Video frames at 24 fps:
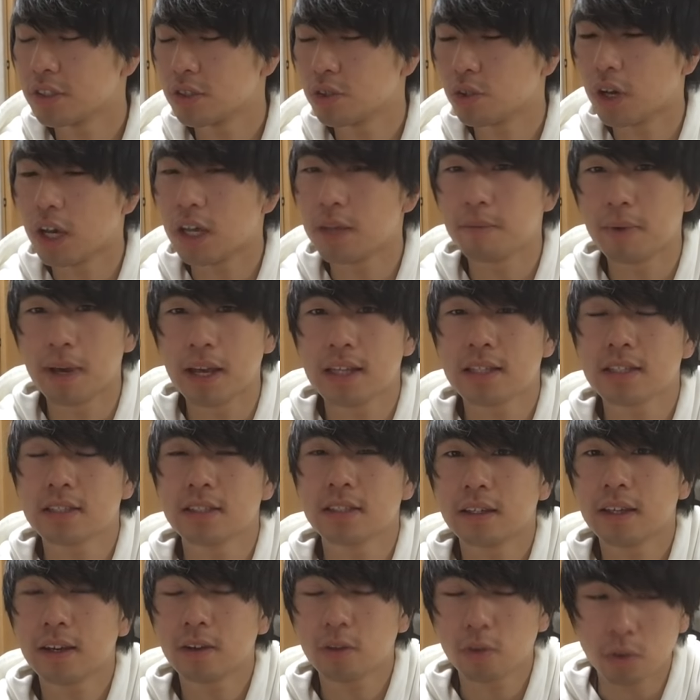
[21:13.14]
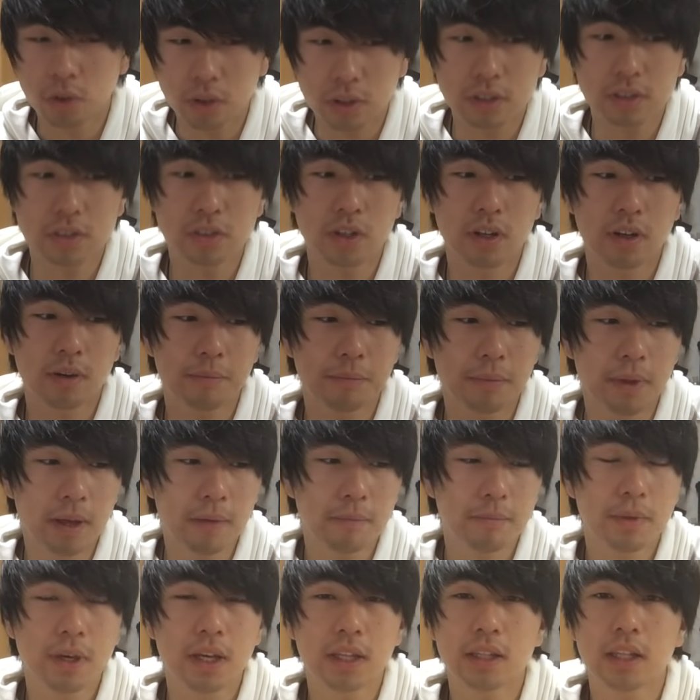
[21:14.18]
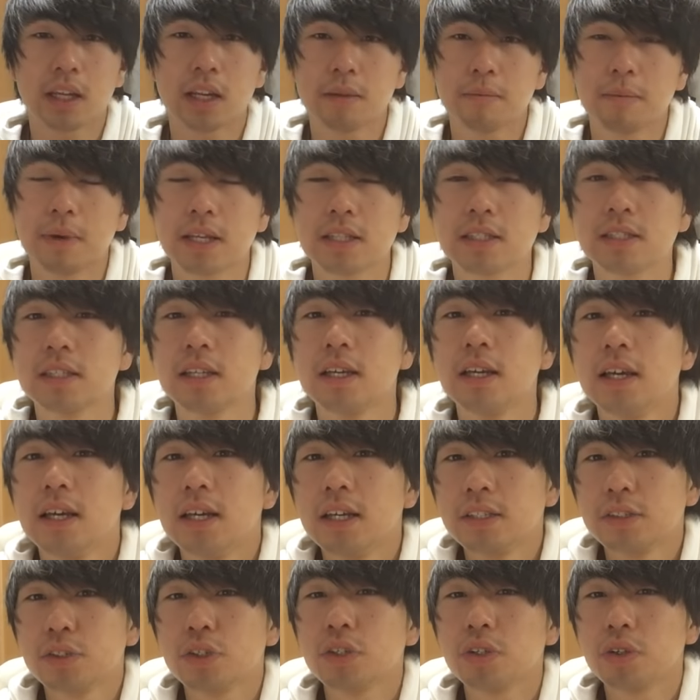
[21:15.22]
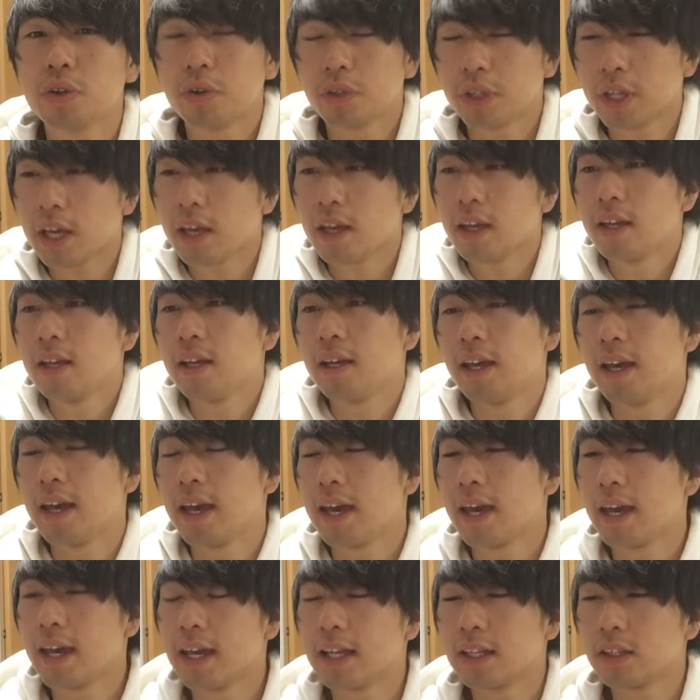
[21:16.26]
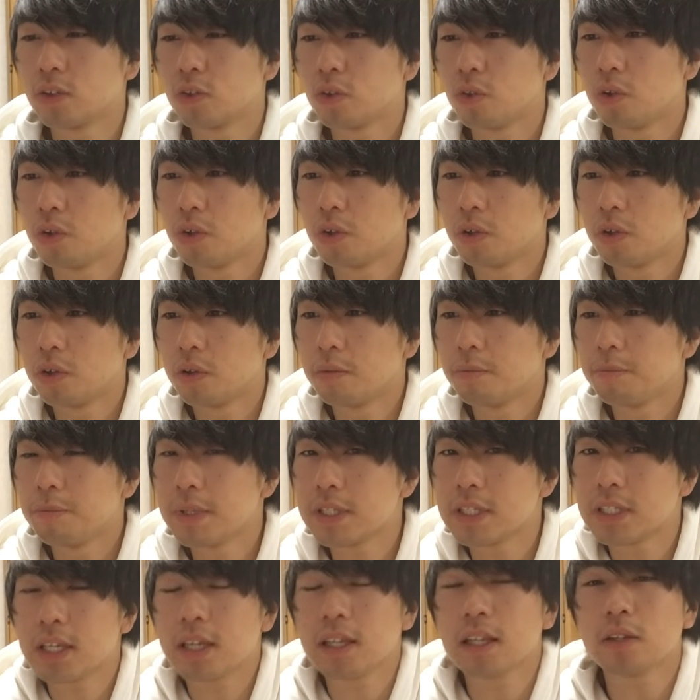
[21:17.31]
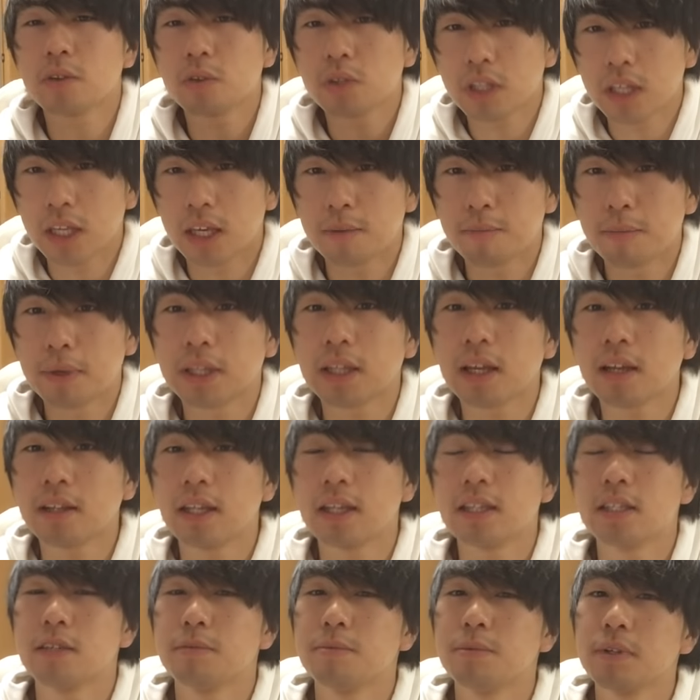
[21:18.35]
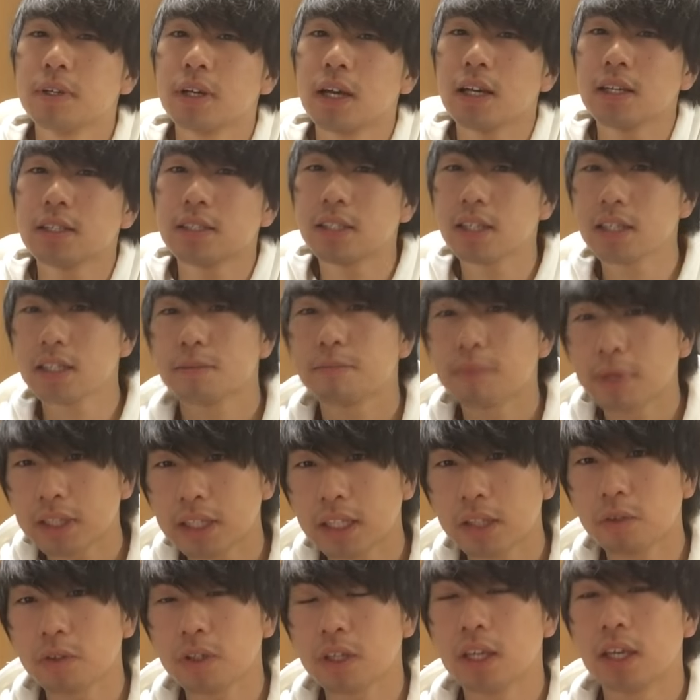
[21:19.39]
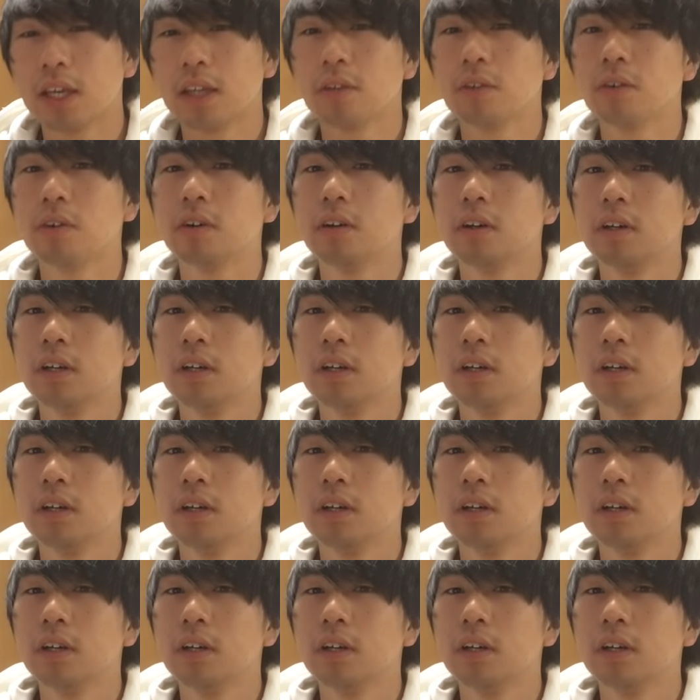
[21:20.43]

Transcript: 人がいます結構それはね見当たりますそういうのをねえー、っと見つけた時またはね自分がしてしまった時の、